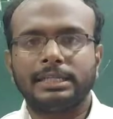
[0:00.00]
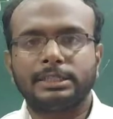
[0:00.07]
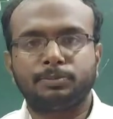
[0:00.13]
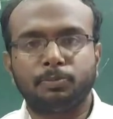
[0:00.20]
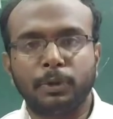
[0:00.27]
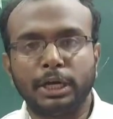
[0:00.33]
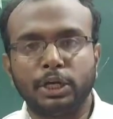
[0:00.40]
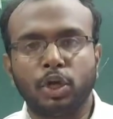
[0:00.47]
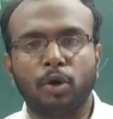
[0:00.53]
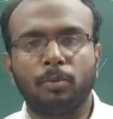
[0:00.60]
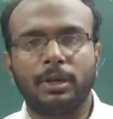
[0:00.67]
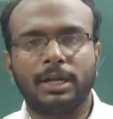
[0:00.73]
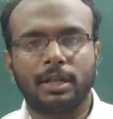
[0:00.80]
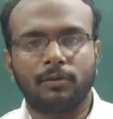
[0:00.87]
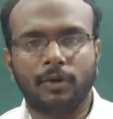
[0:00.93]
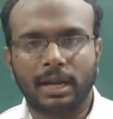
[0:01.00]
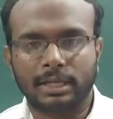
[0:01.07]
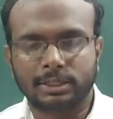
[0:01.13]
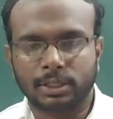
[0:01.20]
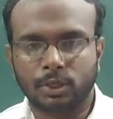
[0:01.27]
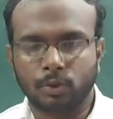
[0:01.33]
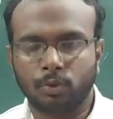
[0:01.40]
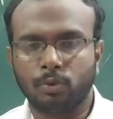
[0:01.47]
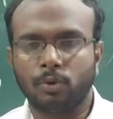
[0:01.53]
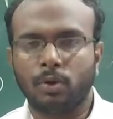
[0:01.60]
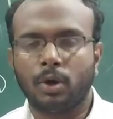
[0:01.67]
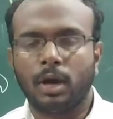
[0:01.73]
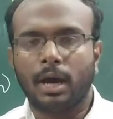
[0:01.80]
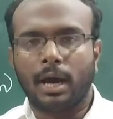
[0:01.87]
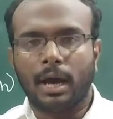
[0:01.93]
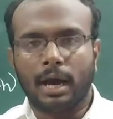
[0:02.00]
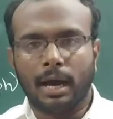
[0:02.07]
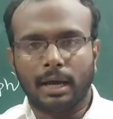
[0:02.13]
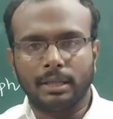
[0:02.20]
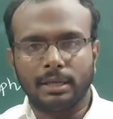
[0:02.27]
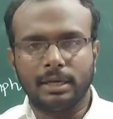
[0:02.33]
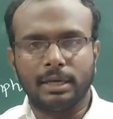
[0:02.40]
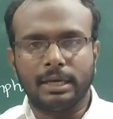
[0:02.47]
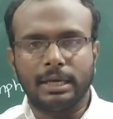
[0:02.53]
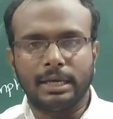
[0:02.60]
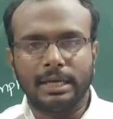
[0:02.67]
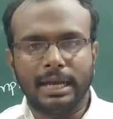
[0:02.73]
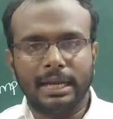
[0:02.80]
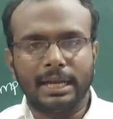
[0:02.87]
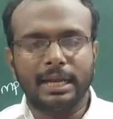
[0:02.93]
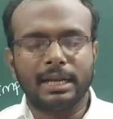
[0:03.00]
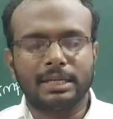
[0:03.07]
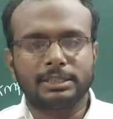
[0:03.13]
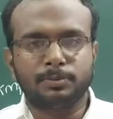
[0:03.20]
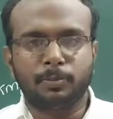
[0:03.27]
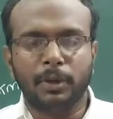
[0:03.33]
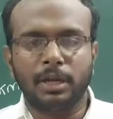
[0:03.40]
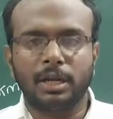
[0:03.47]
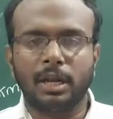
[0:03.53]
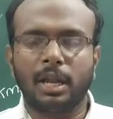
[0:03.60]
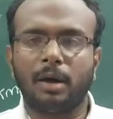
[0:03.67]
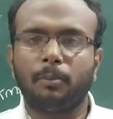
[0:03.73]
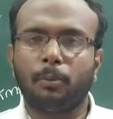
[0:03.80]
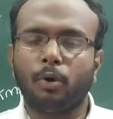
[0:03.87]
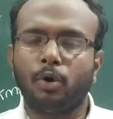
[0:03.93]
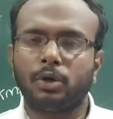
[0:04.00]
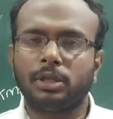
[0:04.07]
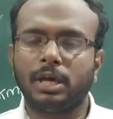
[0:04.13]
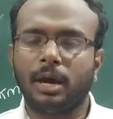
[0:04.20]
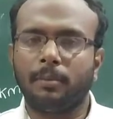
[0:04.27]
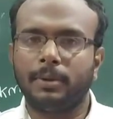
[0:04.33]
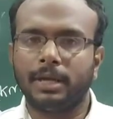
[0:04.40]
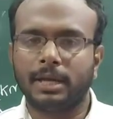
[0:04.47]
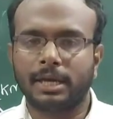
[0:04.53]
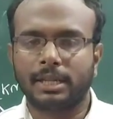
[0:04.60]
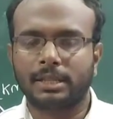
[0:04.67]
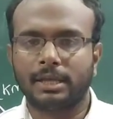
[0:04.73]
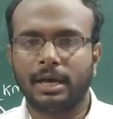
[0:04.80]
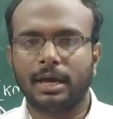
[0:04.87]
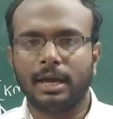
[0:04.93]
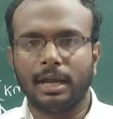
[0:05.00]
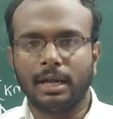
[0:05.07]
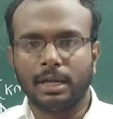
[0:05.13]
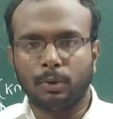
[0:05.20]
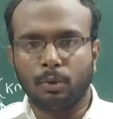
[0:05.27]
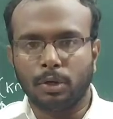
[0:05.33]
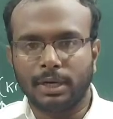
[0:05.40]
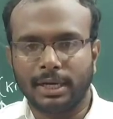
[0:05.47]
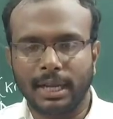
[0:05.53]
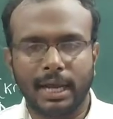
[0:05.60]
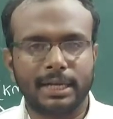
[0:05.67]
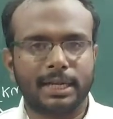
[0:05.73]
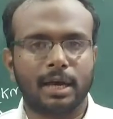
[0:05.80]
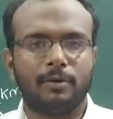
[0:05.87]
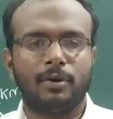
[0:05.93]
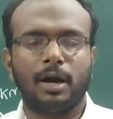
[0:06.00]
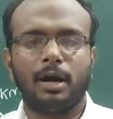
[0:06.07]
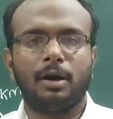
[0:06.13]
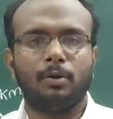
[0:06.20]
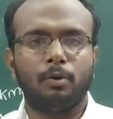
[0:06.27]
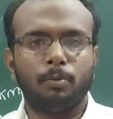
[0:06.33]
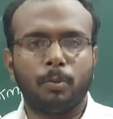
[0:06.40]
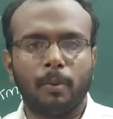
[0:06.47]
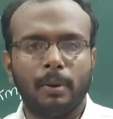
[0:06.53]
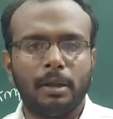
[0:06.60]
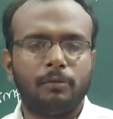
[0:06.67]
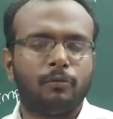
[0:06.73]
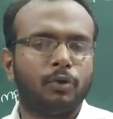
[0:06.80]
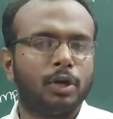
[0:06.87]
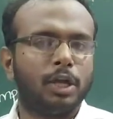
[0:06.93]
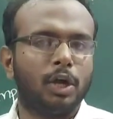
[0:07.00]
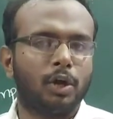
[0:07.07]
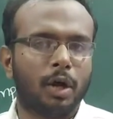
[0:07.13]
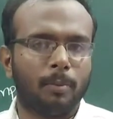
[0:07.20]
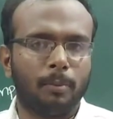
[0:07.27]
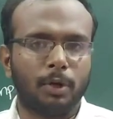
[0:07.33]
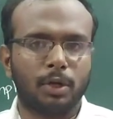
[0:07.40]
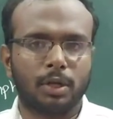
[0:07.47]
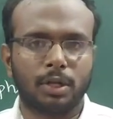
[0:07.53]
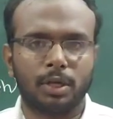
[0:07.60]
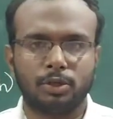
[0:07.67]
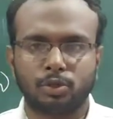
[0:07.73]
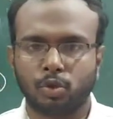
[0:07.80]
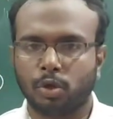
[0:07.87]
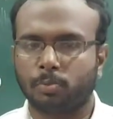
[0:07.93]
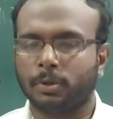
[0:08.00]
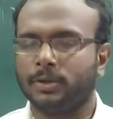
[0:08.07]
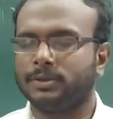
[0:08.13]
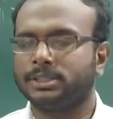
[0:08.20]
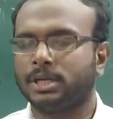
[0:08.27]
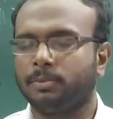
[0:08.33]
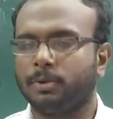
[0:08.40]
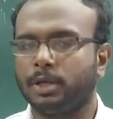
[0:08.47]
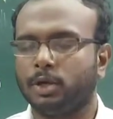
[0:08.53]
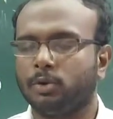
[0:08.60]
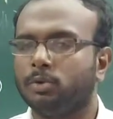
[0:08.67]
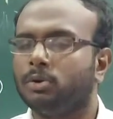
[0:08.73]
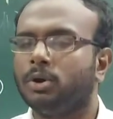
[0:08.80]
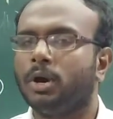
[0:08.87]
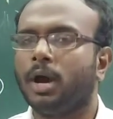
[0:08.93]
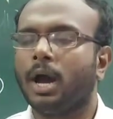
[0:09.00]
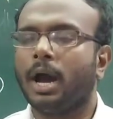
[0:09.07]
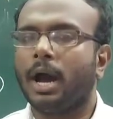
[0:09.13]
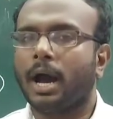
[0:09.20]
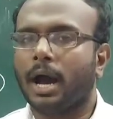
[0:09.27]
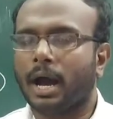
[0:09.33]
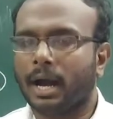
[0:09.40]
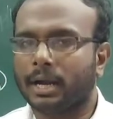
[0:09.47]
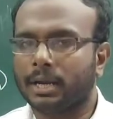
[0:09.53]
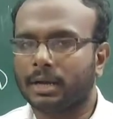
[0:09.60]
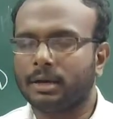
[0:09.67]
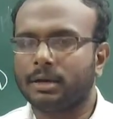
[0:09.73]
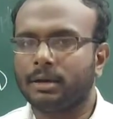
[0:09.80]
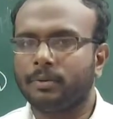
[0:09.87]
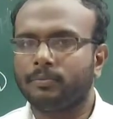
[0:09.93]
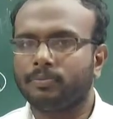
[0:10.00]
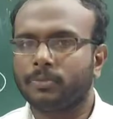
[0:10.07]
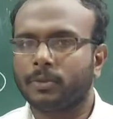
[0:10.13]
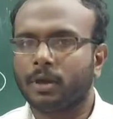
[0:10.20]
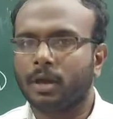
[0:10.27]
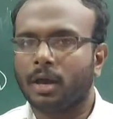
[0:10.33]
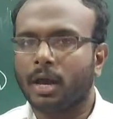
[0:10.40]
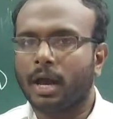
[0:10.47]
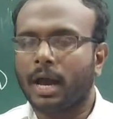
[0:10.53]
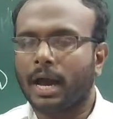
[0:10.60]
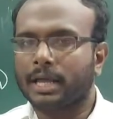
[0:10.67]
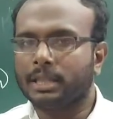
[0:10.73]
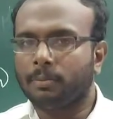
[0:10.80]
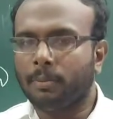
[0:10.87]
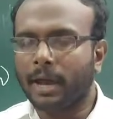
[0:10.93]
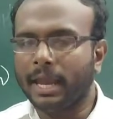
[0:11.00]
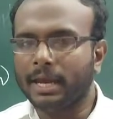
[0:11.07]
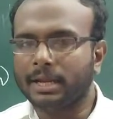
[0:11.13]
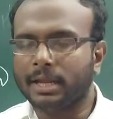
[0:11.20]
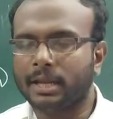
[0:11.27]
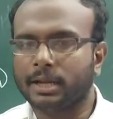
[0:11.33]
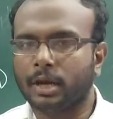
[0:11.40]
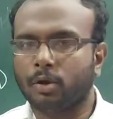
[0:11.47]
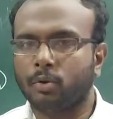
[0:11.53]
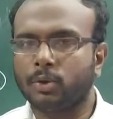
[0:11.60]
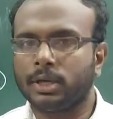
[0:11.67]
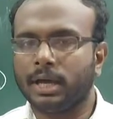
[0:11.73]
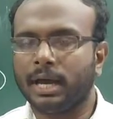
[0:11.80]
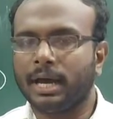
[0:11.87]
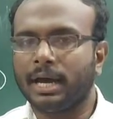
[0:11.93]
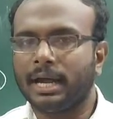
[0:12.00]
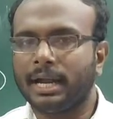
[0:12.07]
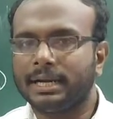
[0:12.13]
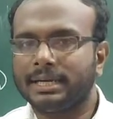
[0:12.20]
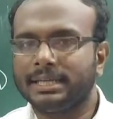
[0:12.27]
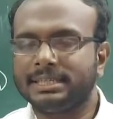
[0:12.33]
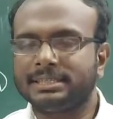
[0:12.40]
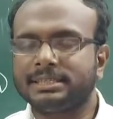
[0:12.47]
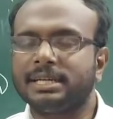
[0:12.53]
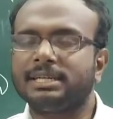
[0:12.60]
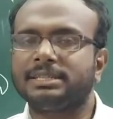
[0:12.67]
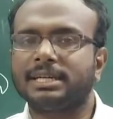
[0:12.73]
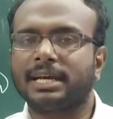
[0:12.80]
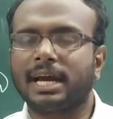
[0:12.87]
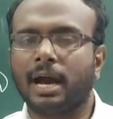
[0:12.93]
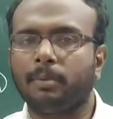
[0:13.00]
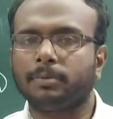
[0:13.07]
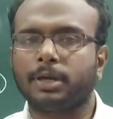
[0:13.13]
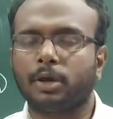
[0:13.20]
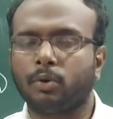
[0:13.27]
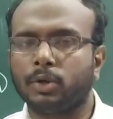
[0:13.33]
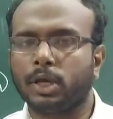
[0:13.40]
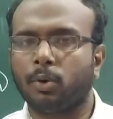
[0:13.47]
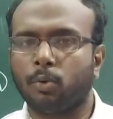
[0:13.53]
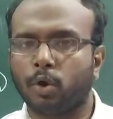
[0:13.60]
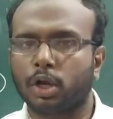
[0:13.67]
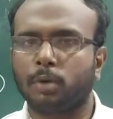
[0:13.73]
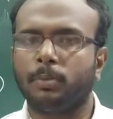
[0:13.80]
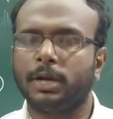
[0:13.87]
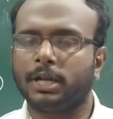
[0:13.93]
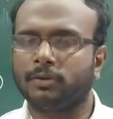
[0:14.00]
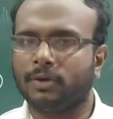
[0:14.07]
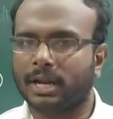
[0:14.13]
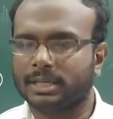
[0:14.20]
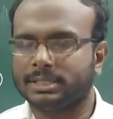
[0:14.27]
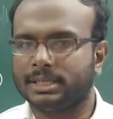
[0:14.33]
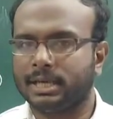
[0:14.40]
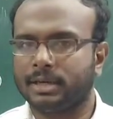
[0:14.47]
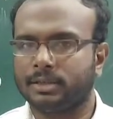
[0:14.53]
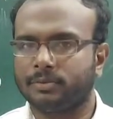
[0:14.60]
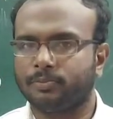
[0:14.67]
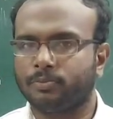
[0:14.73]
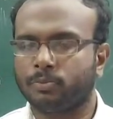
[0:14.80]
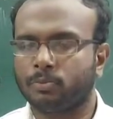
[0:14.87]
ஸ்பீடோ மீட்டர் வேலை செய்யும் அது என்னென்ன ஸ்பீடெல்லாம் போகுது அப்படிங்கிறத நீ ஒரு டேட்டாவாக மொபைல் ஃபோன்லேயோ கம்ப்யூட்டர்லேயோ ஸ்டோர் பண்ணி வச்சுக்க முடியும் ஆனால் அந்த பைக்கில் இருக்கக்கூடிய டிஸ்டன்ஸை காமிக்கக்கூடிய மீட்டர் வேலை செய்யாது